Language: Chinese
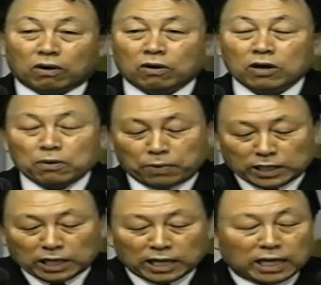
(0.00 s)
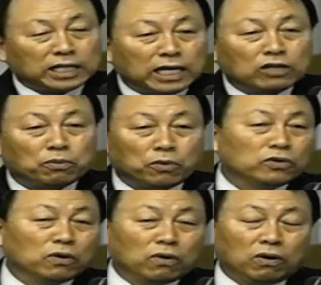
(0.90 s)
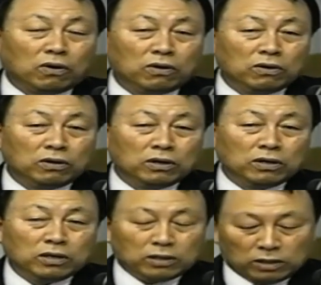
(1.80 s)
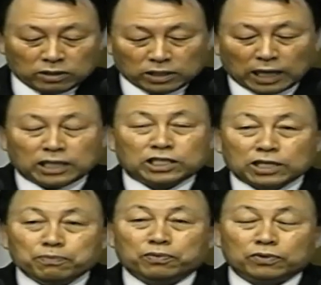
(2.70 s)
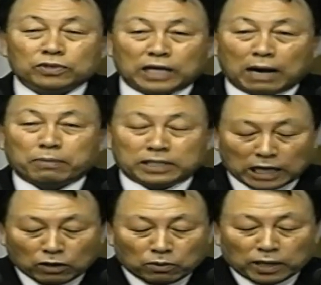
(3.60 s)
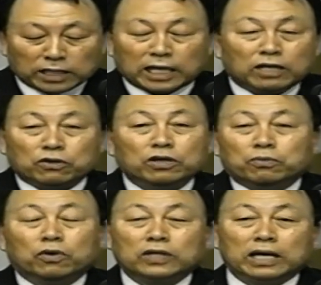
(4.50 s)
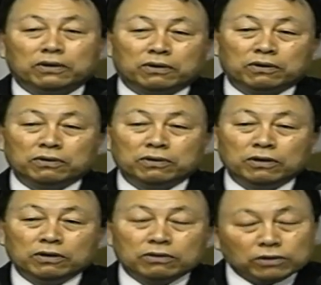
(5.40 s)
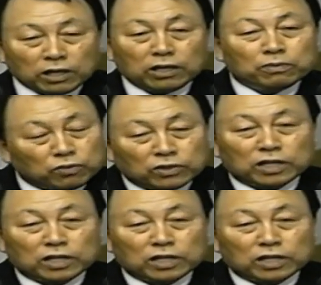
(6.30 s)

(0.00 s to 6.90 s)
绝对不会来找到耶稣，来算计一下自己的职分，自己的工作会不会丢掉？